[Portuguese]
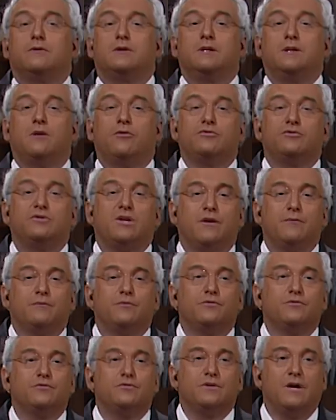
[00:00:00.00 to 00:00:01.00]
que não
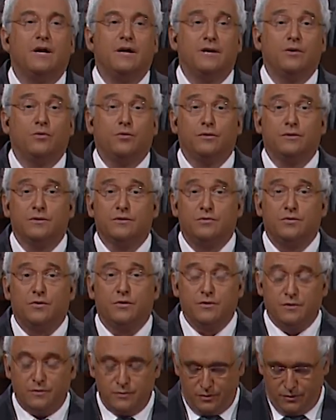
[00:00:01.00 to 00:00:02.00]
estamos em
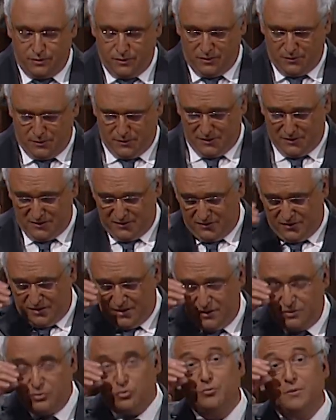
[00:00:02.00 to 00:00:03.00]
condições uh, de
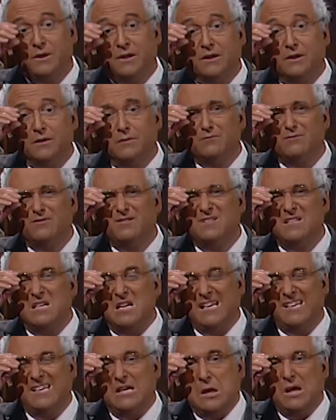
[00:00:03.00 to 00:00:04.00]
assumir.
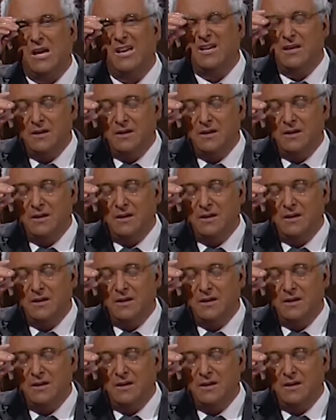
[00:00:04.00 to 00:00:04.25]
Muito bem.